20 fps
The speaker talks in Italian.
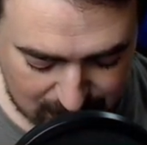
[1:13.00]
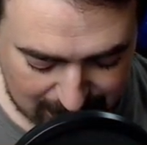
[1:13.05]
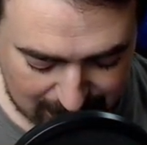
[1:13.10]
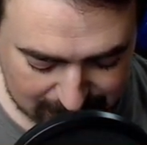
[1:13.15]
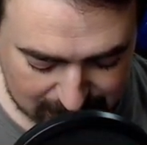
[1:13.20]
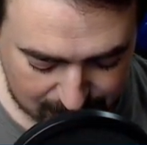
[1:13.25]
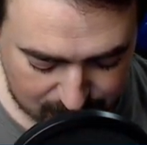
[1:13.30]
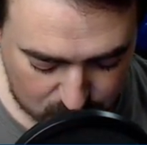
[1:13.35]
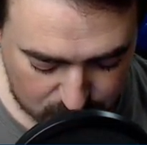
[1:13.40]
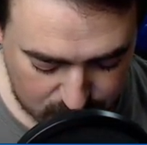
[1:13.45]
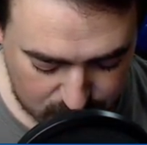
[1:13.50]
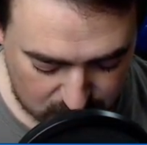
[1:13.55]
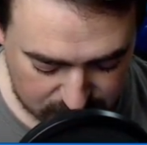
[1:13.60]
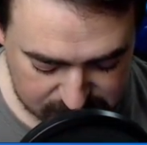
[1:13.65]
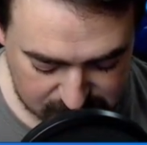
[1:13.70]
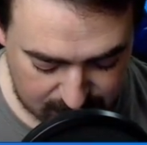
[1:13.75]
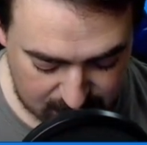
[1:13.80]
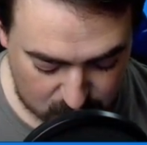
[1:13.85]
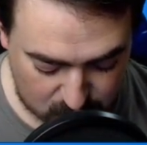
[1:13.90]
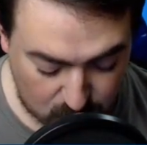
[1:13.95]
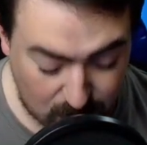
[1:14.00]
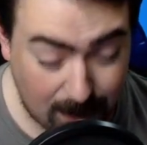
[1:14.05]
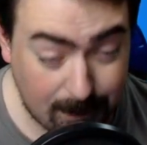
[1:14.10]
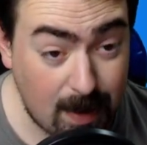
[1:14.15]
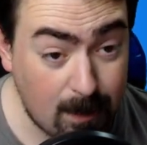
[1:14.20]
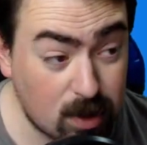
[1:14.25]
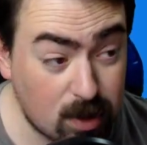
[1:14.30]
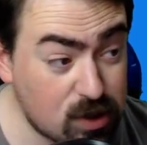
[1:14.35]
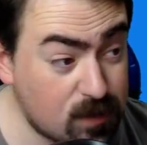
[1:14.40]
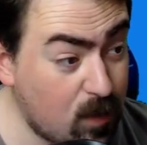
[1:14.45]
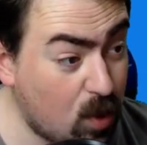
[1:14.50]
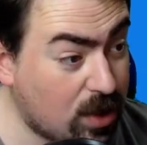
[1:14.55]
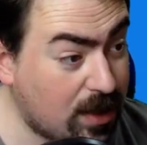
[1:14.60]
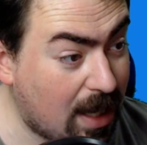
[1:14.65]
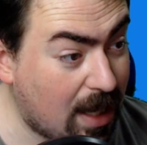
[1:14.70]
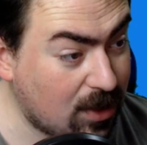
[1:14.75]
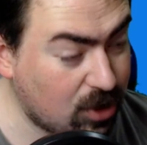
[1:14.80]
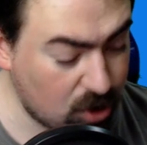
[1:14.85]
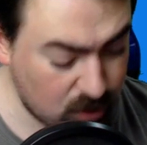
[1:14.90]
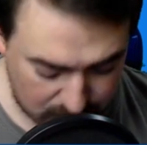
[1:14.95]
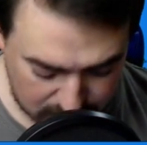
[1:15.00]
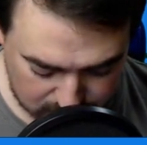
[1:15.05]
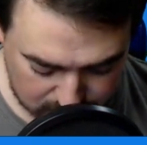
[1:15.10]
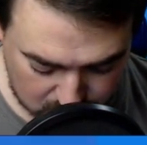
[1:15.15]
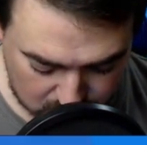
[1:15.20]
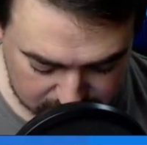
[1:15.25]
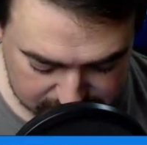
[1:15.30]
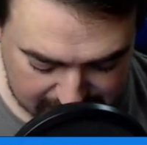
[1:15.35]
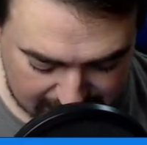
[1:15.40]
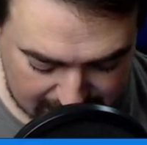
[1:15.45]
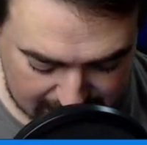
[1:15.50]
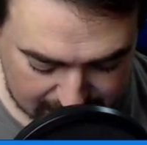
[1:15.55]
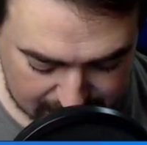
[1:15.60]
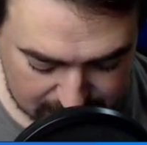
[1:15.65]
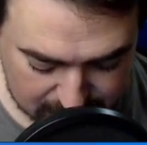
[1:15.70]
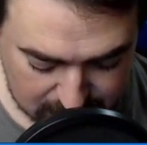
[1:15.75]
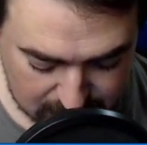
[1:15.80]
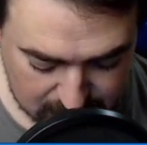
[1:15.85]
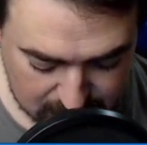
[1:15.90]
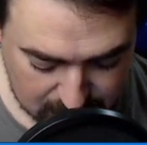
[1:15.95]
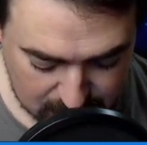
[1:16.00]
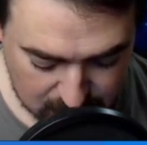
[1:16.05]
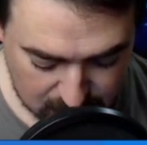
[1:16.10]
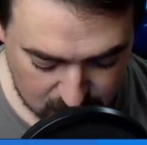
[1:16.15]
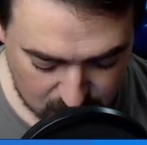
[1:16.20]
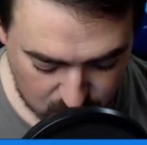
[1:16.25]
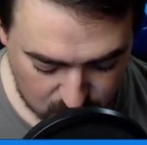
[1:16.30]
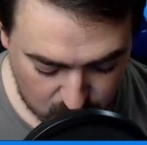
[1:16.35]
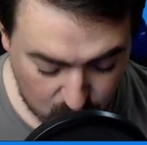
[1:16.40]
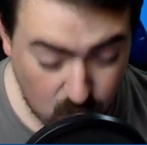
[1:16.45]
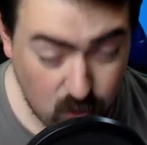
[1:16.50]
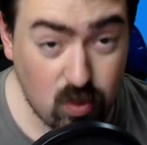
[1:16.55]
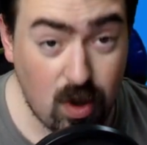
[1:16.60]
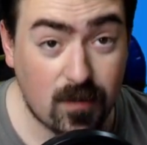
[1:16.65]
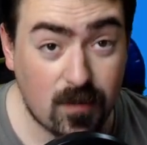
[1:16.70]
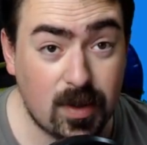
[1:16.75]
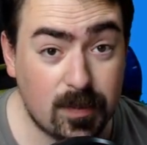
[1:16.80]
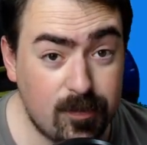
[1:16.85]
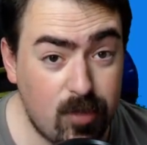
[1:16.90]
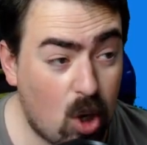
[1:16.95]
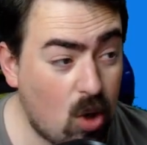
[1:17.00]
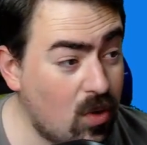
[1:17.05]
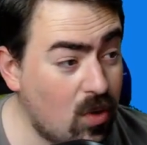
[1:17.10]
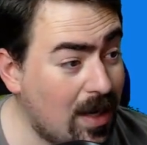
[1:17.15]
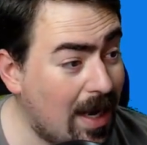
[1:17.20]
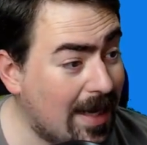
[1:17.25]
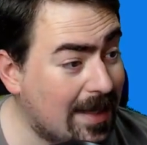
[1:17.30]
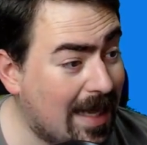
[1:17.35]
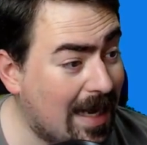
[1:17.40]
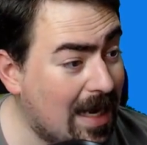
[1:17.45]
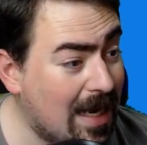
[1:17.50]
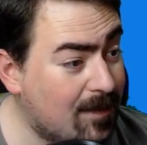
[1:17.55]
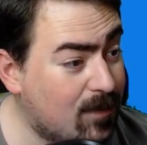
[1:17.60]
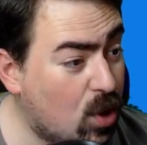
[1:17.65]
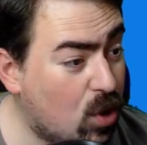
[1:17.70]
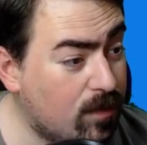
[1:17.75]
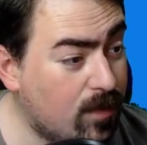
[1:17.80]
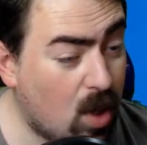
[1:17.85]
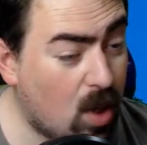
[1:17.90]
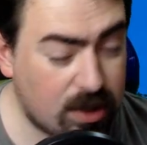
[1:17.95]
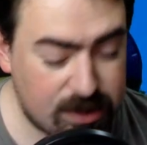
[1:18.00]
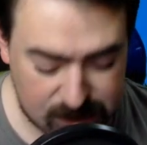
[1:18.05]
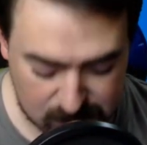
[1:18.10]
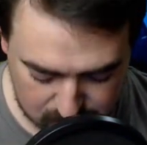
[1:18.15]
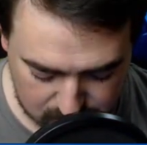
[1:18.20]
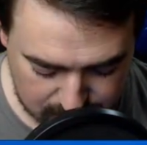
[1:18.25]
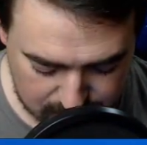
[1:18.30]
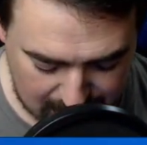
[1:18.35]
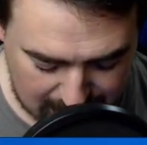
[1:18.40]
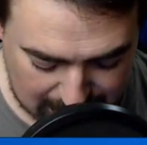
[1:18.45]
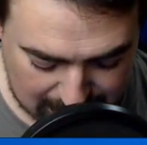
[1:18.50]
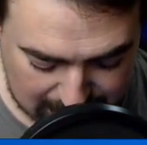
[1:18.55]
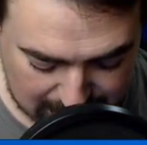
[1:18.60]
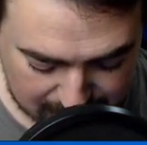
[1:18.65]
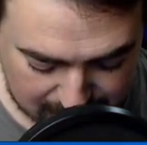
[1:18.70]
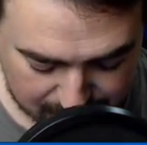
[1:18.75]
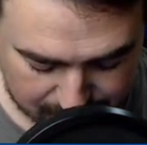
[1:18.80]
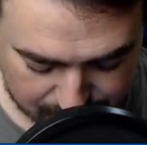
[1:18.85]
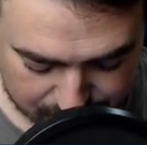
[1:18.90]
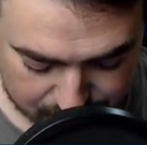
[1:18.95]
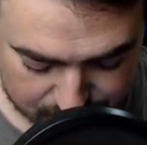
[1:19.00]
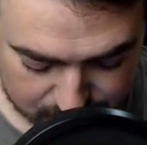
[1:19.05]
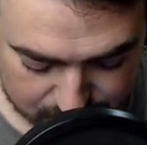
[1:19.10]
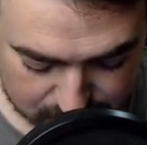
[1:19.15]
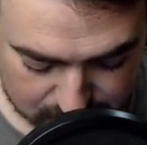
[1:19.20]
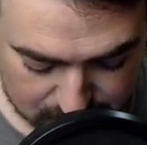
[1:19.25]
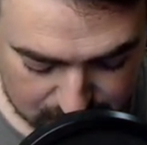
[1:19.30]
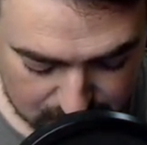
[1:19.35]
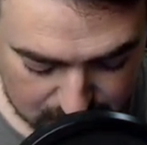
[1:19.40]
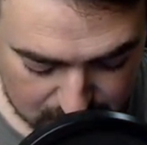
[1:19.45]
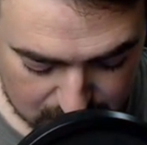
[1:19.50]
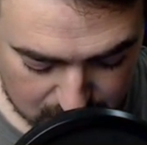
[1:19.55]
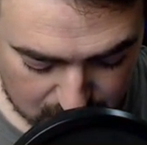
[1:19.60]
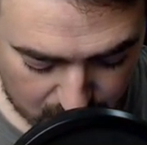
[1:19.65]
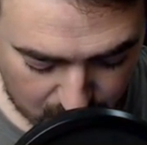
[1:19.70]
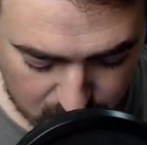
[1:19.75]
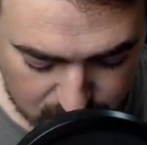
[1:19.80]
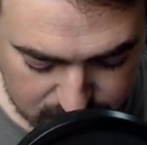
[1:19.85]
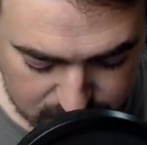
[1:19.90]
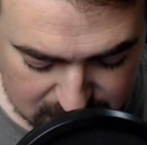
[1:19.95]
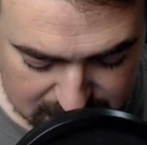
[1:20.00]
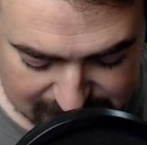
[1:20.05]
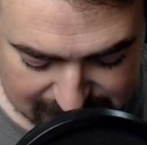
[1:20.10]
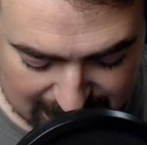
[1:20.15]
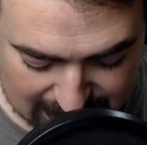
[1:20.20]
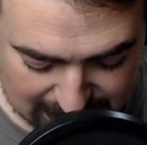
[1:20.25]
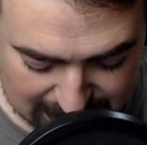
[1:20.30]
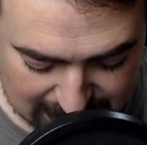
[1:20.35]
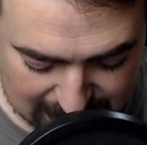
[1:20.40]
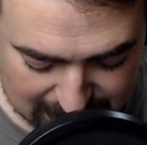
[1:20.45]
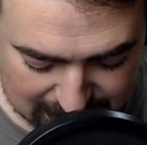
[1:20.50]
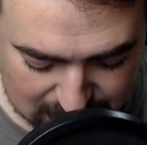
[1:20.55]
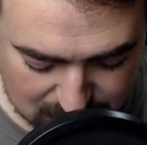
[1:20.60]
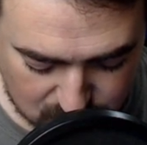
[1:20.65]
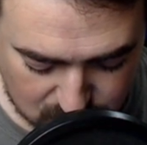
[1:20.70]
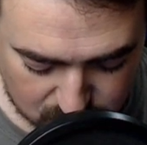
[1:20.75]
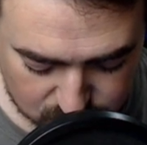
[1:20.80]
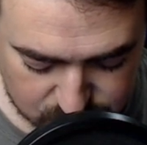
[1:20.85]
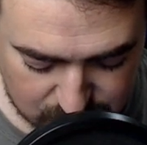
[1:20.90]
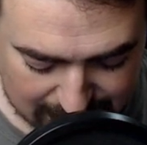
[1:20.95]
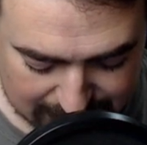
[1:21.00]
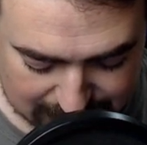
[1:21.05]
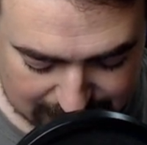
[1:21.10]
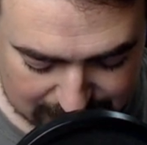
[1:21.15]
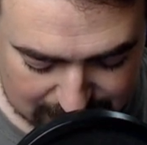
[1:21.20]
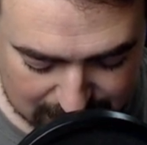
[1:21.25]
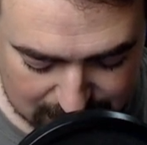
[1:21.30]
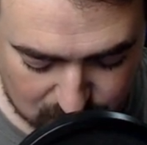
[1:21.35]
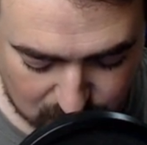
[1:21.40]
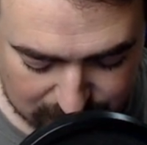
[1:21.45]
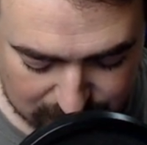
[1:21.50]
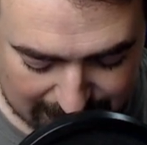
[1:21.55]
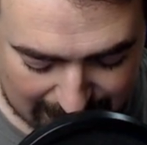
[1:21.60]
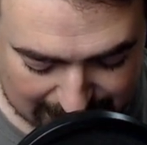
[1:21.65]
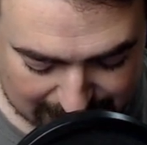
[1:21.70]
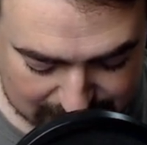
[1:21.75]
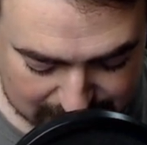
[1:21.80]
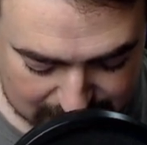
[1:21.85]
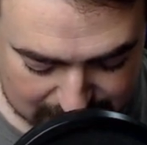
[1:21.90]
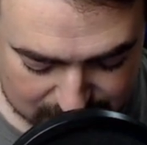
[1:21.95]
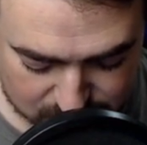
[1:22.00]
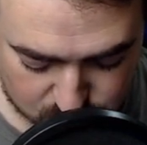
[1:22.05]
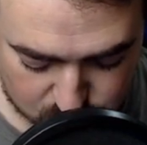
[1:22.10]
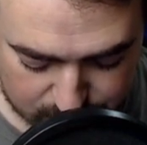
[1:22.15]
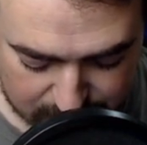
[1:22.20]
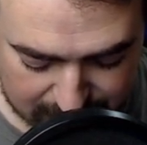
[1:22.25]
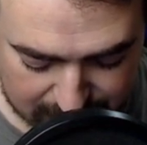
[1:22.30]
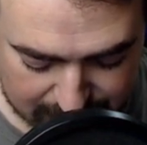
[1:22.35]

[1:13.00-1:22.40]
un'altra Brawl Box per noi. Abbiamo sbloccato qualcosa. Un nuovo brawler dalle brawl box normali. Oh miseria, ricoccette, ricocchette, super